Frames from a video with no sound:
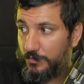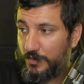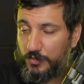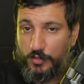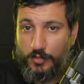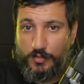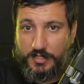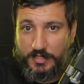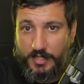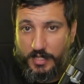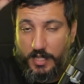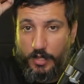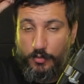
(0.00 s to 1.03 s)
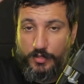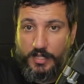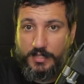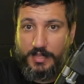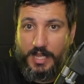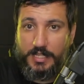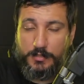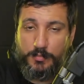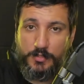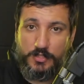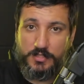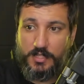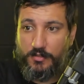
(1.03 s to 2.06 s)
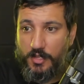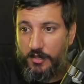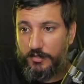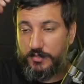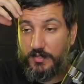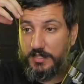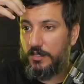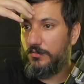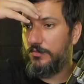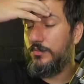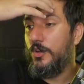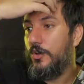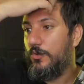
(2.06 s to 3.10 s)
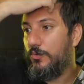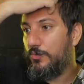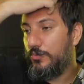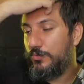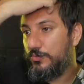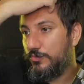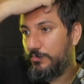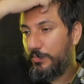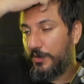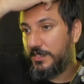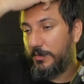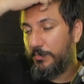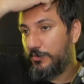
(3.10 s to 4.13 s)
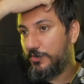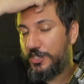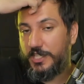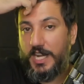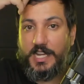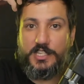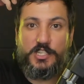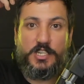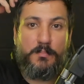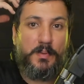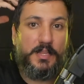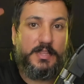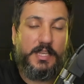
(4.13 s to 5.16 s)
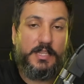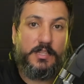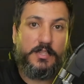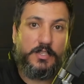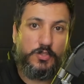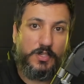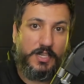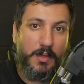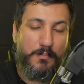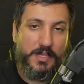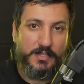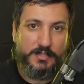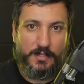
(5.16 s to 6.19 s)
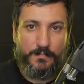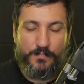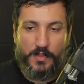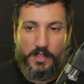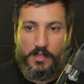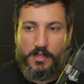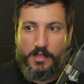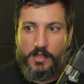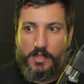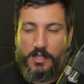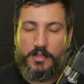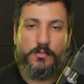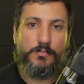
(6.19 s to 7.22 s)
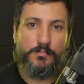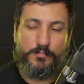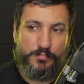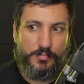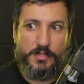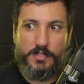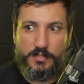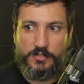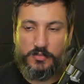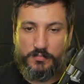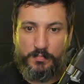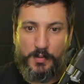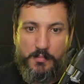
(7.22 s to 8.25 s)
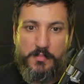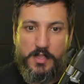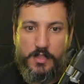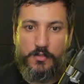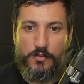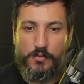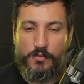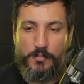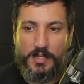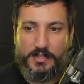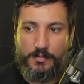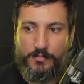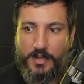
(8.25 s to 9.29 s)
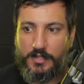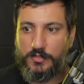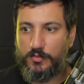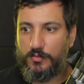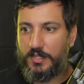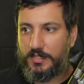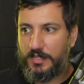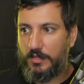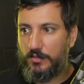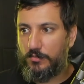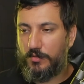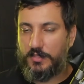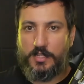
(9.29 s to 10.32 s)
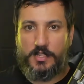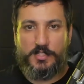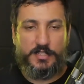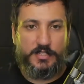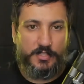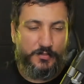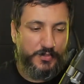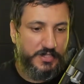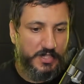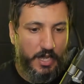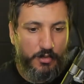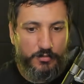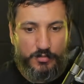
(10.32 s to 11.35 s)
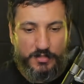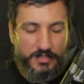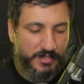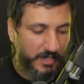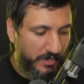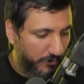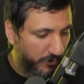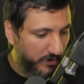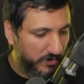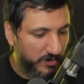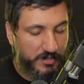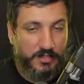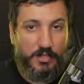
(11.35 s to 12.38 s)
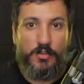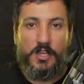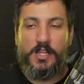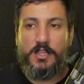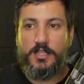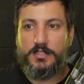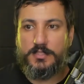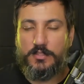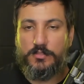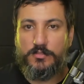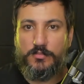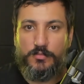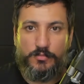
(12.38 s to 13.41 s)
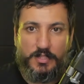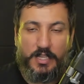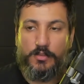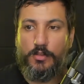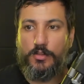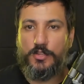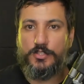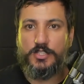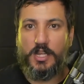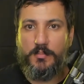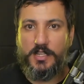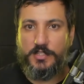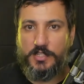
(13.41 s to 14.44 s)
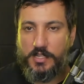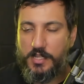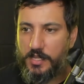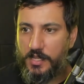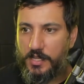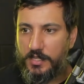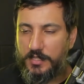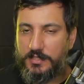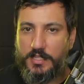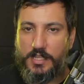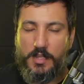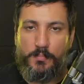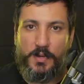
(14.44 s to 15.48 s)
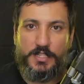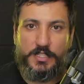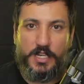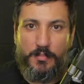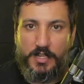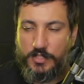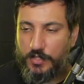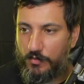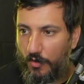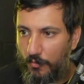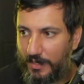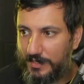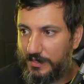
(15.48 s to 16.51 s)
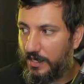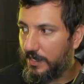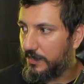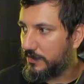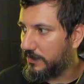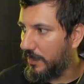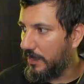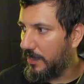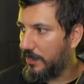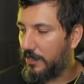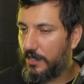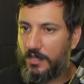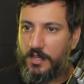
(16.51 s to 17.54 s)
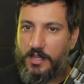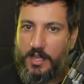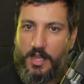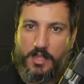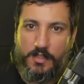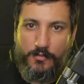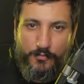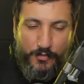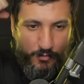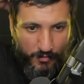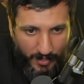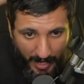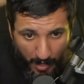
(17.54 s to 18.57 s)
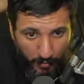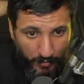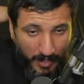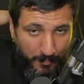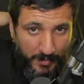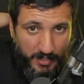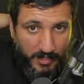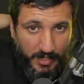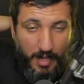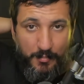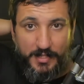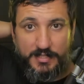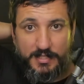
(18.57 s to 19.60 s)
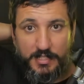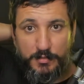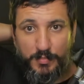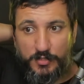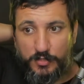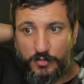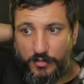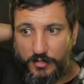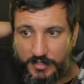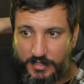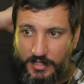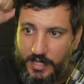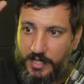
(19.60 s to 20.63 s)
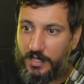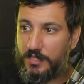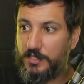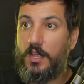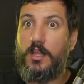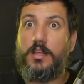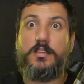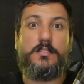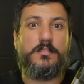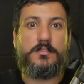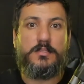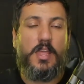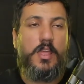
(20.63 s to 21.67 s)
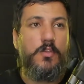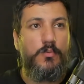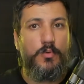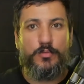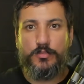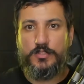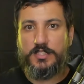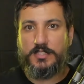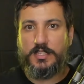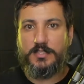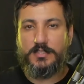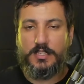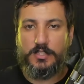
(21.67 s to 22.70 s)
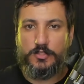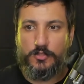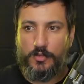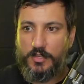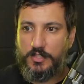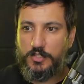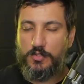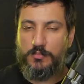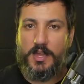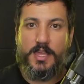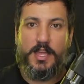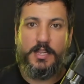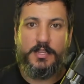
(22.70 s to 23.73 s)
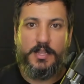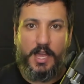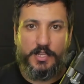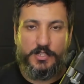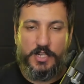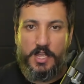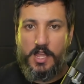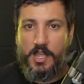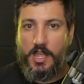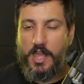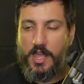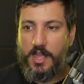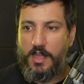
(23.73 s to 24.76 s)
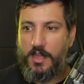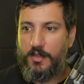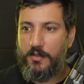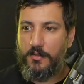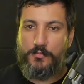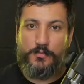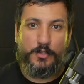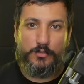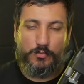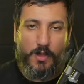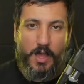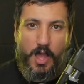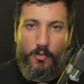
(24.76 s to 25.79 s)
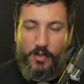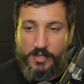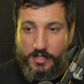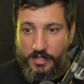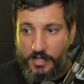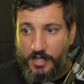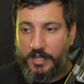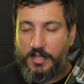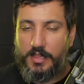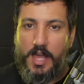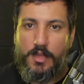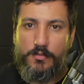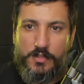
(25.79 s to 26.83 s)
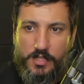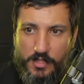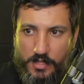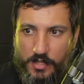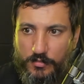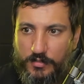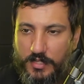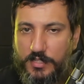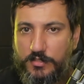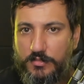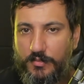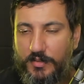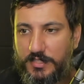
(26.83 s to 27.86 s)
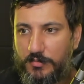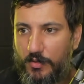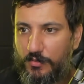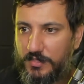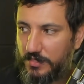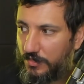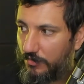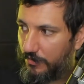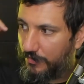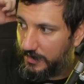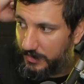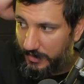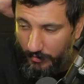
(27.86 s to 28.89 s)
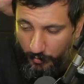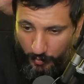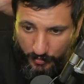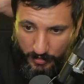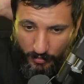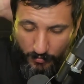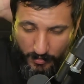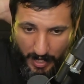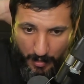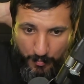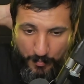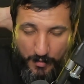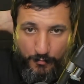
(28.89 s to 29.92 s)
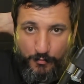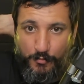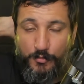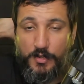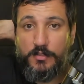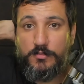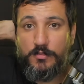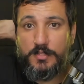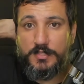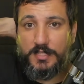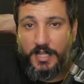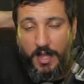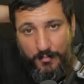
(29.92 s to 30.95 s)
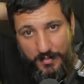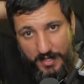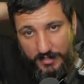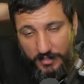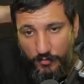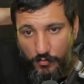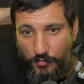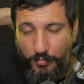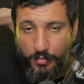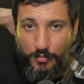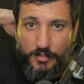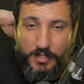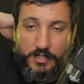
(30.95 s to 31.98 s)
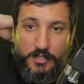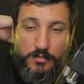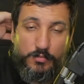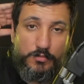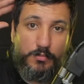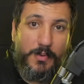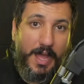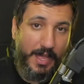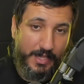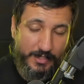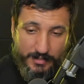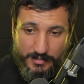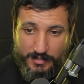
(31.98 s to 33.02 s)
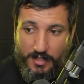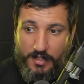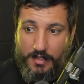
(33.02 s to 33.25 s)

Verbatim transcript: pessoas, né? Que é conectar as pessoas. Então, você vai ter um, um, um por exemplo, um chat GPT dentro da sua cabeça. E, do, e isso, para mim, o, o, metaverso conectado com a inteligência artificial e todos esses artifícios que estão lançando tecnologicamente aí, seria praticamente igual o Matrix, né? Que ah, enfia um cabo na, na cabeça das pessoas e daí ela já tem um mundo de sensações de uma realidade é, virtual ali. Claro que eu não acredito que vai ser uma coisa tão invasiva, pô, de ter um cabo perfurando nossa cabeça com um plug aqui e tudo mais